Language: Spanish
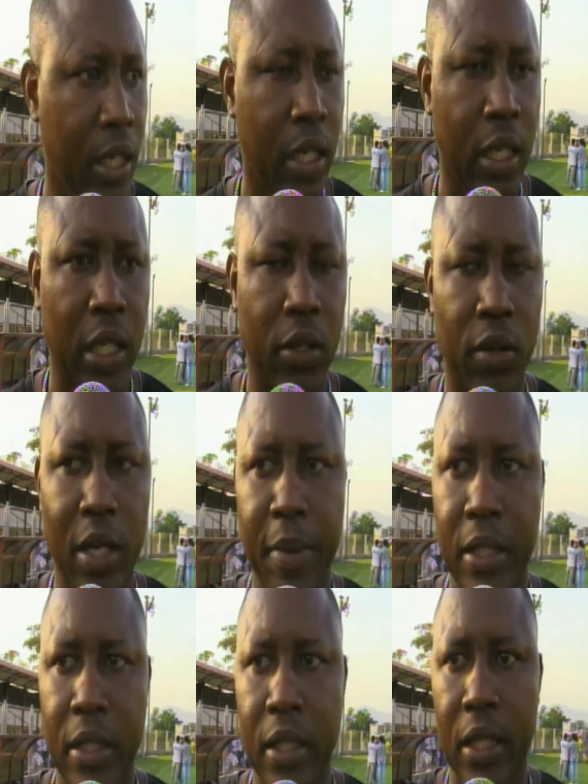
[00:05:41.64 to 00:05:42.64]
Y
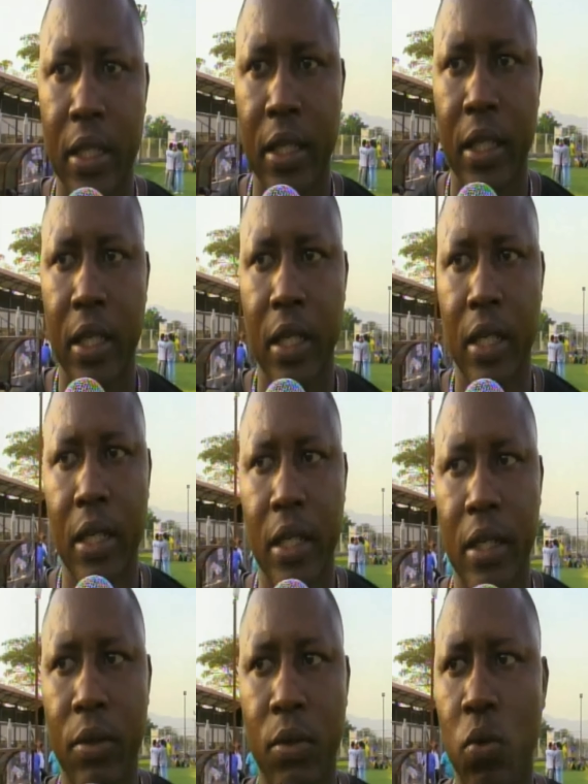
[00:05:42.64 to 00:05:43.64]
obviamente
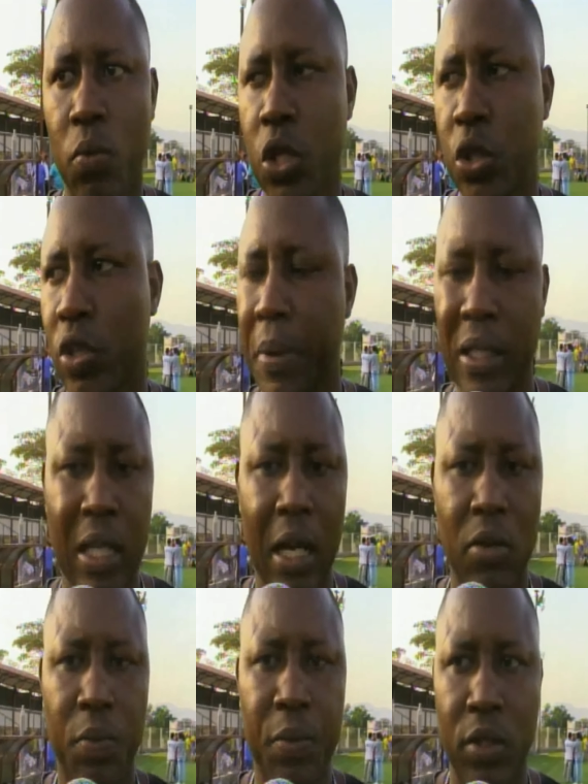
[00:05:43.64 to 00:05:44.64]
eh, hubo un bonito
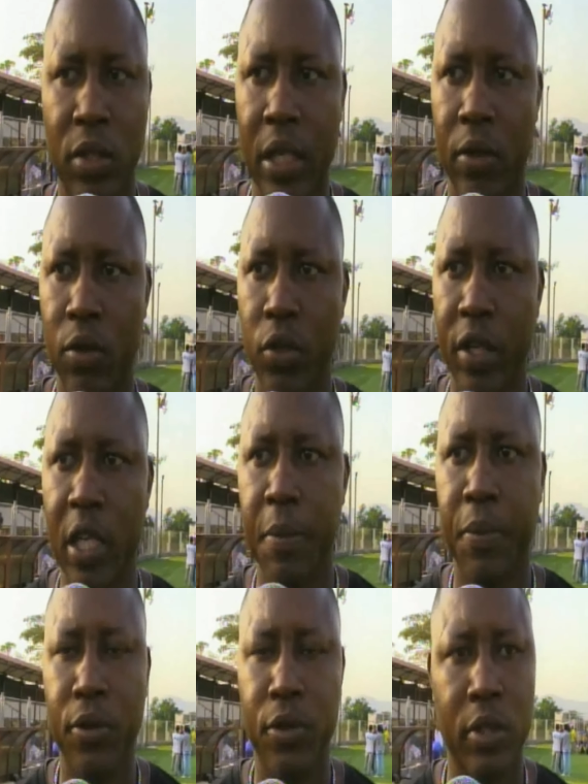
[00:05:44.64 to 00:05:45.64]
espectáculo, pienso que los dos
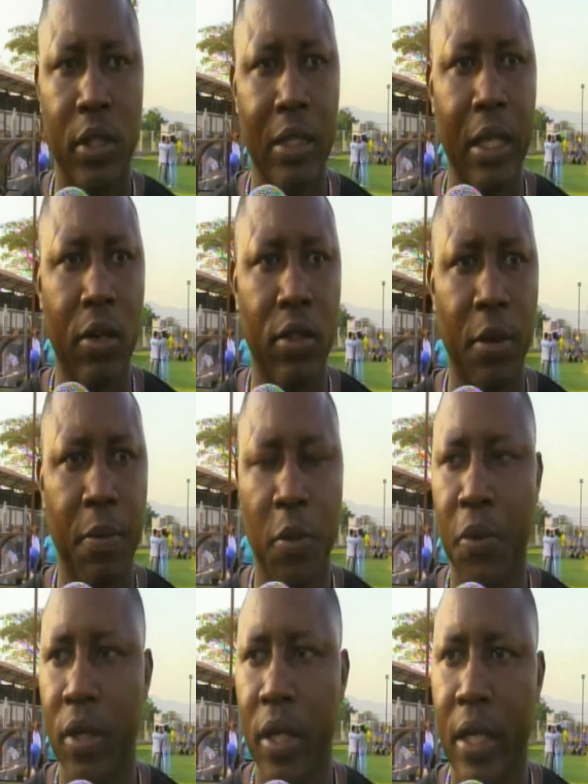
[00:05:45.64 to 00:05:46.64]
equipos trataron de
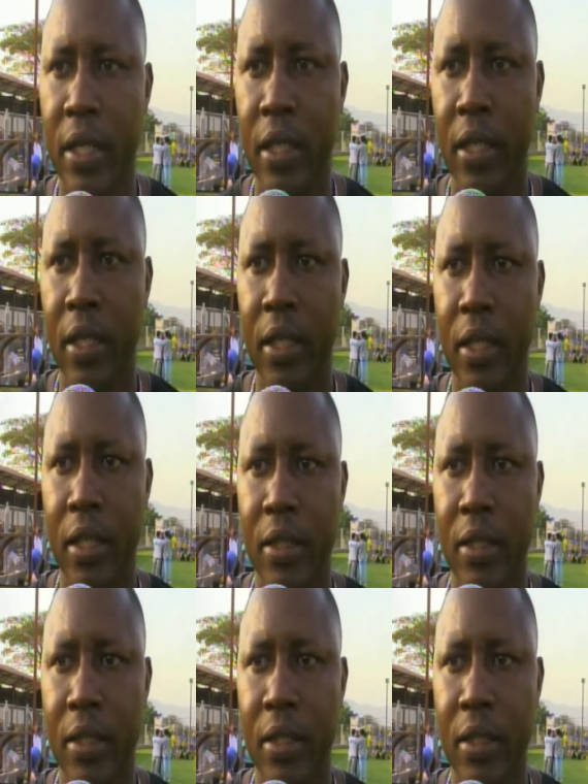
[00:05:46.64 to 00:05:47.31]
proponer, de,